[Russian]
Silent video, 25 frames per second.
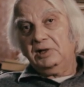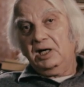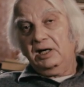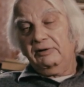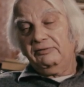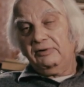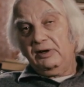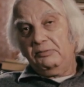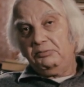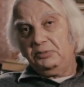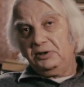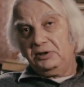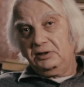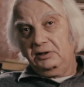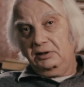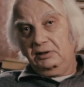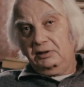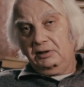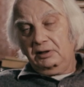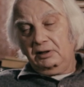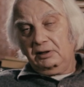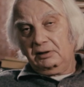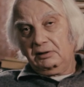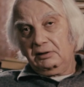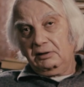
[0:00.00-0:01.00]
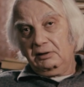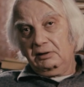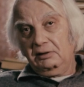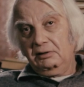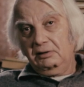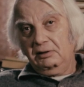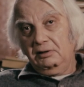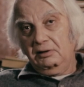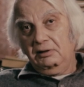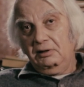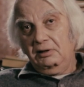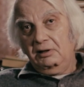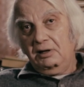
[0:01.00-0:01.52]
а вы опишите это,
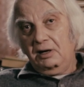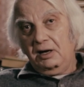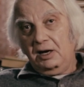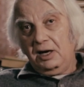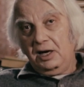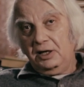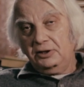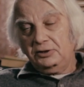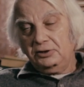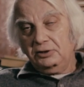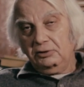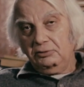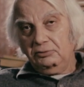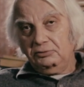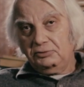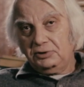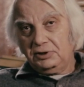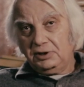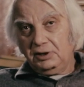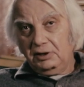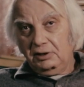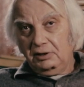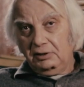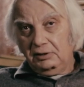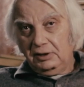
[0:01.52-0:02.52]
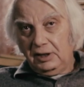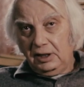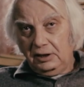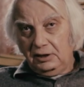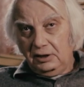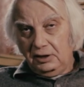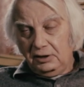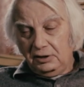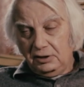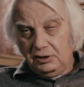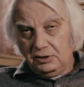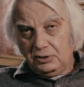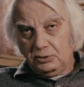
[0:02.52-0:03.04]
а еще лучше
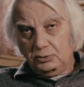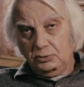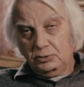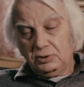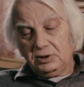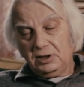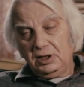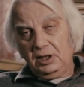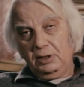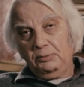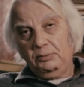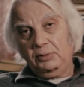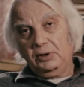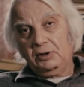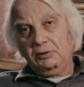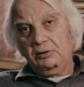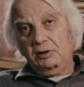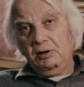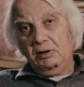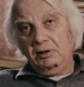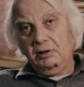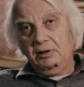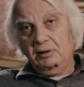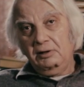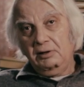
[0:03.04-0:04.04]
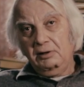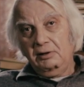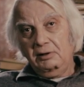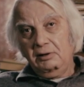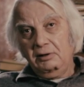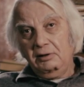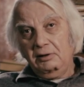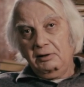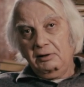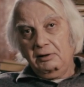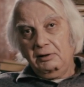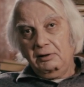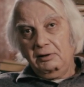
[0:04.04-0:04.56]
найдите искусное перо
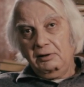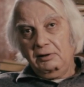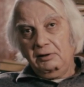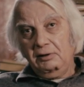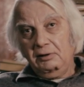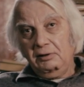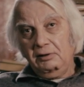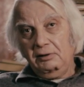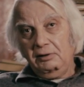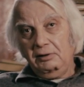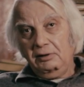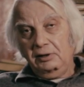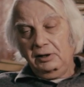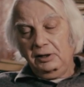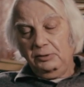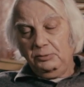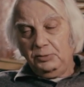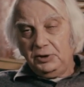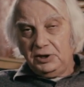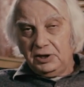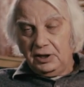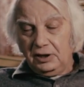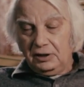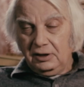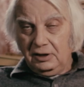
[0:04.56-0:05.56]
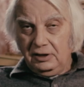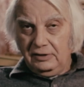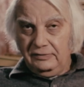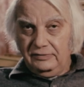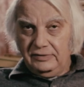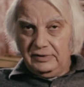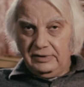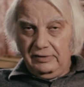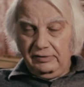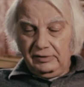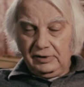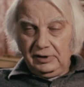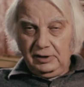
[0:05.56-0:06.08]
и напечатайте
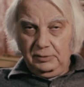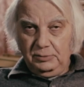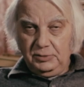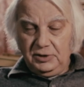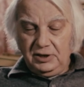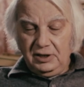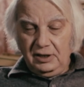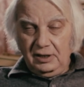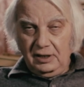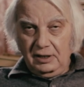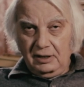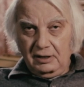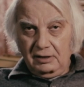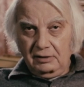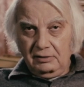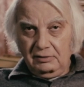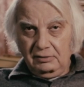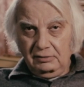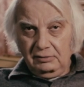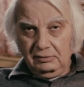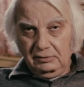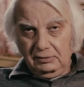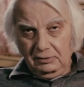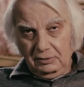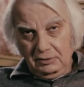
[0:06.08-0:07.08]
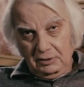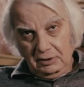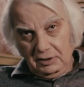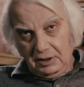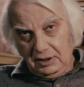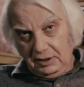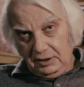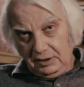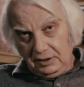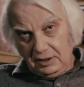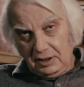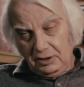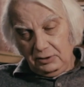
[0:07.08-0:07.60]
в «Северной пчеле».
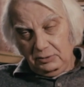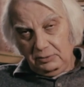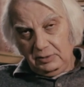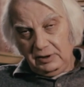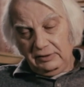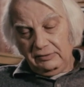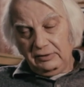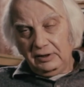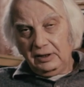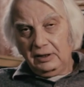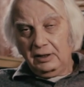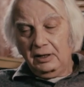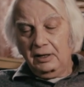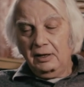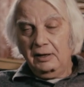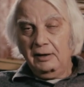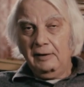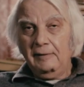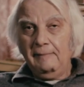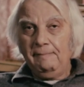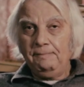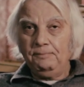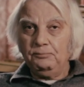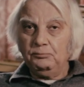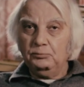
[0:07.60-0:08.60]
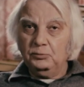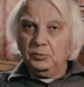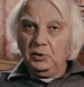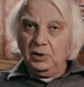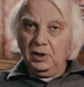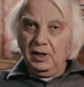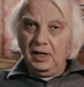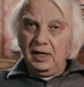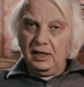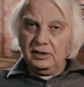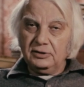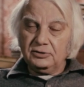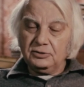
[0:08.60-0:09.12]
Гоголь недолюбливал
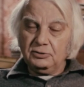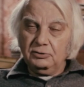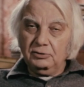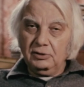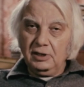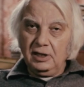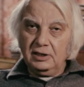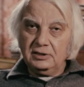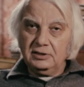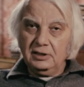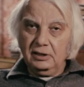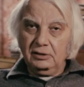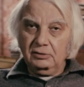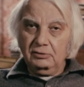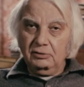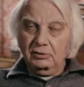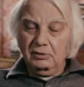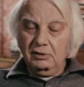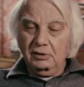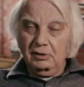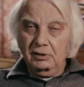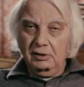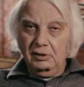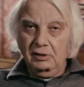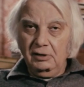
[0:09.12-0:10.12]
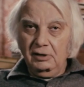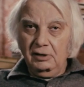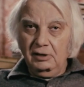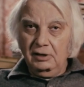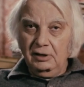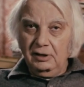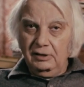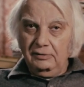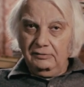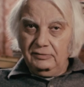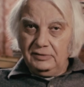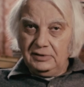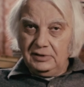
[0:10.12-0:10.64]
булгаринскую газетку
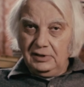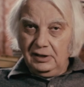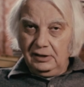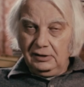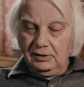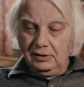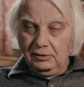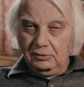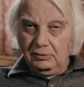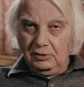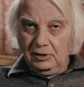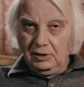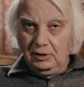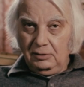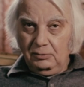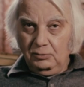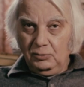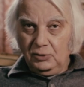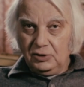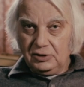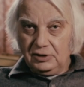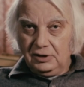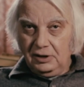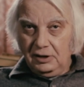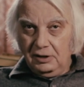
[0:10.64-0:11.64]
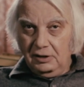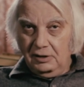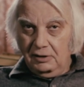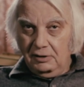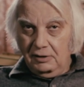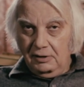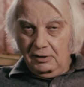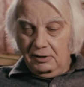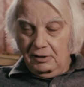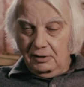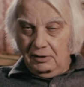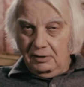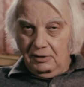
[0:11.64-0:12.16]
и везде, где только можно,
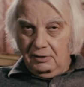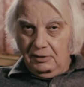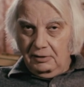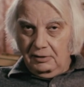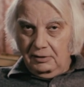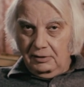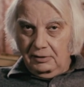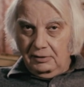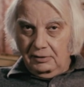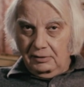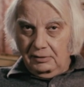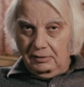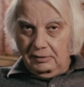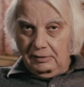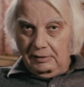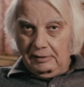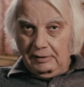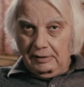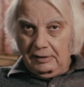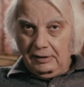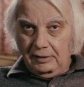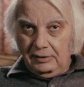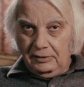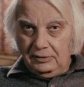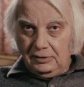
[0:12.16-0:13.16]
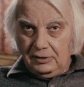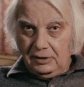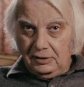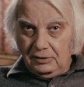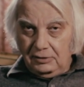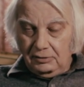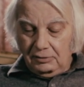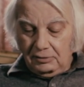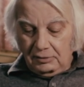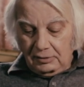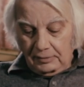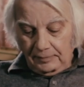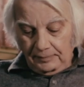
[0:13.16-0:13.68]
э,
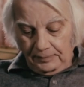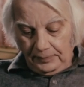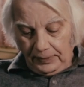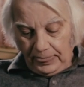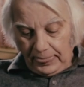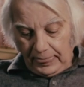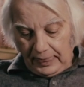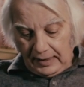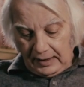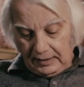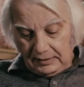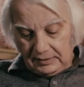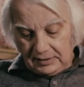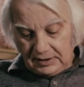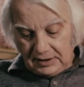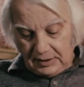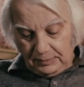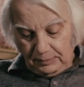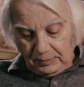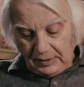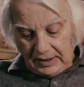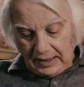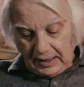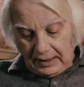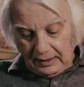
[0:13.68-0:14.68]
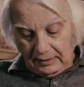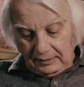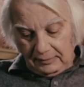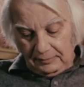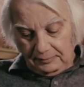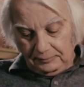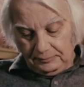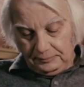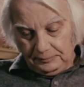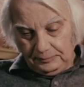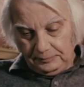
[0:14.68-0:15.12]
ее цеплял.